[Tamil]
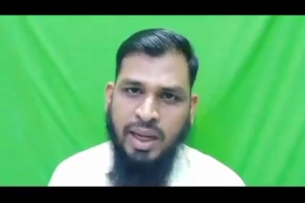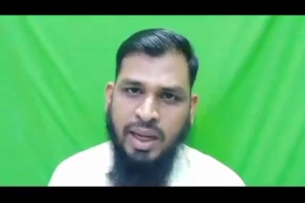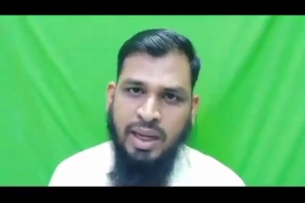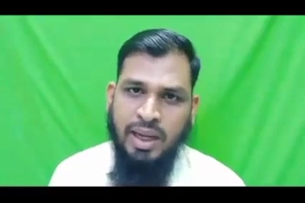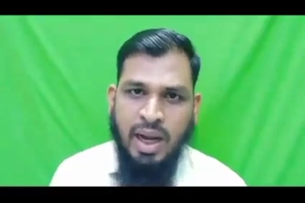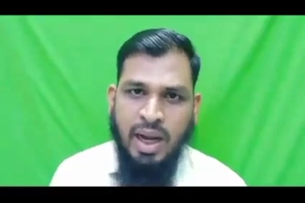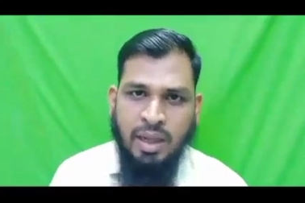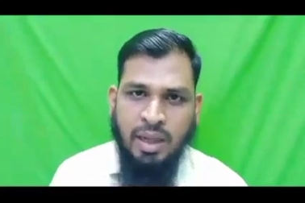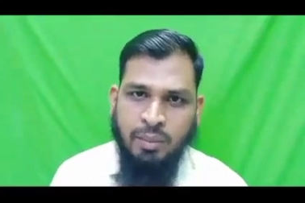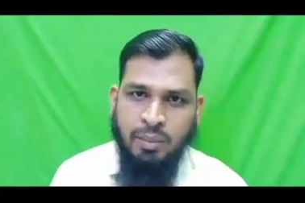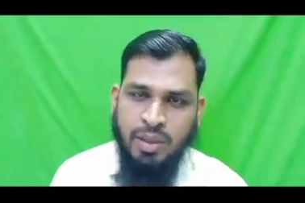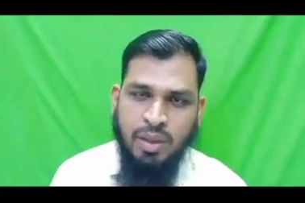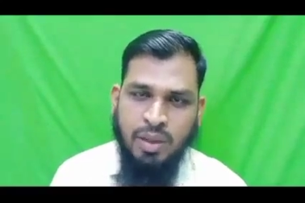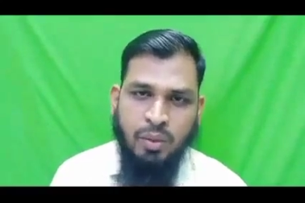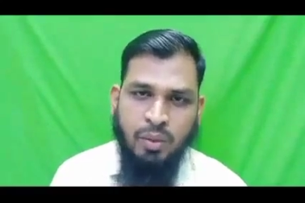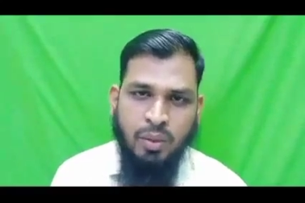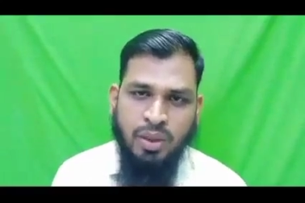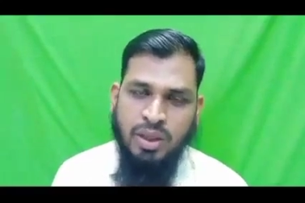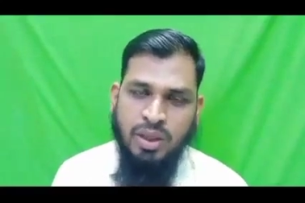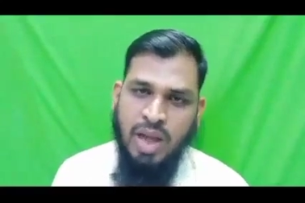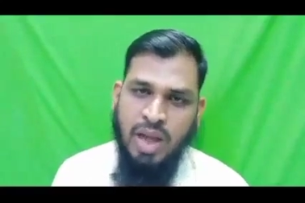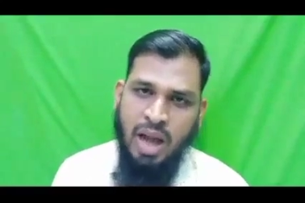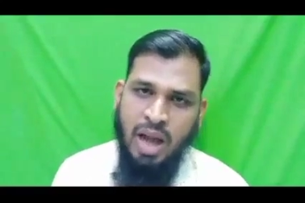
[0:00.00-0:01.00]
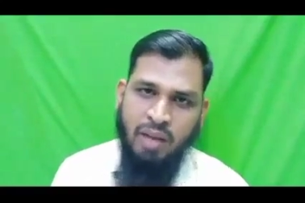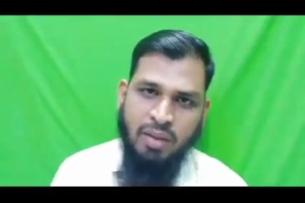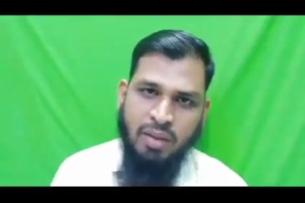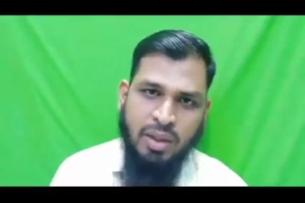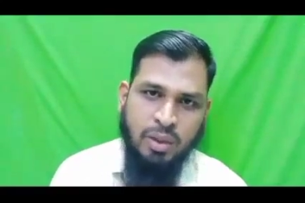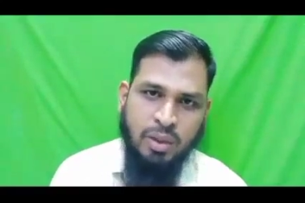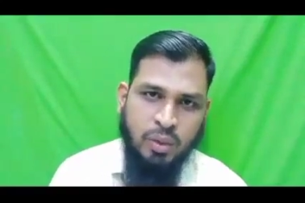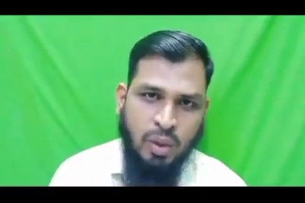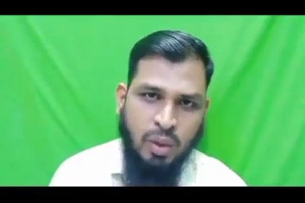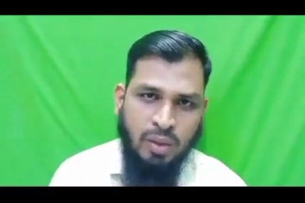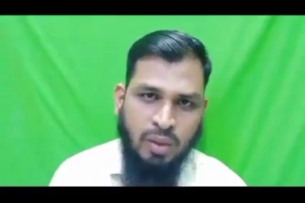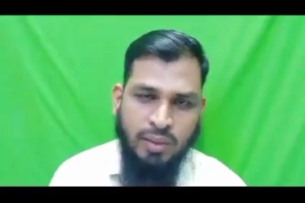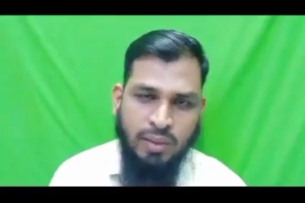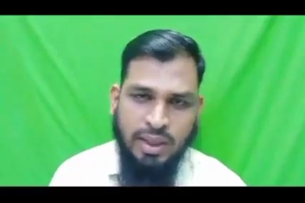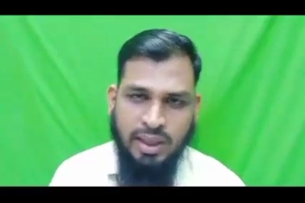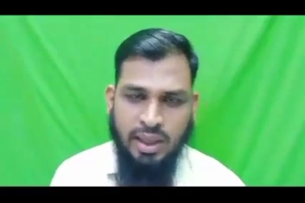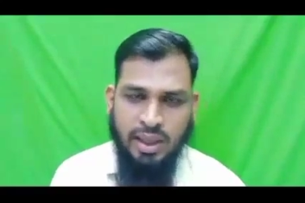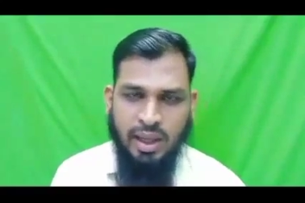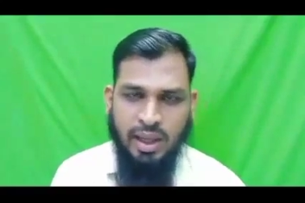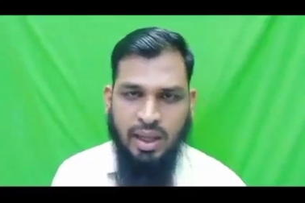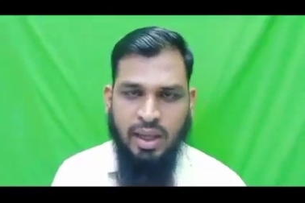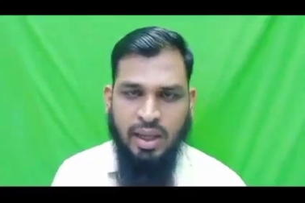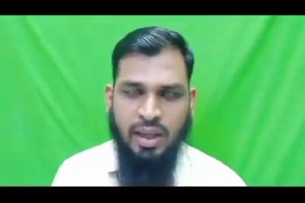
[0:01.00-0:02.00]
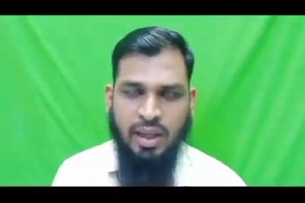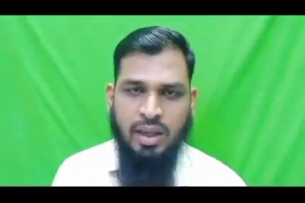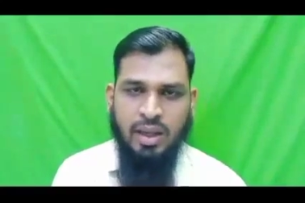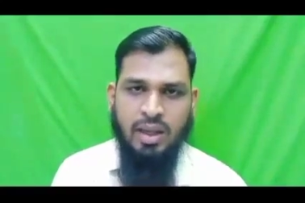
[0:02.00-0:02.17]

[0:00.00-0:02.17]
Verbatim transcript: எனக்கு அனுமதி கொடு நான் அவருக்கு தொலை வைக்கிறேன்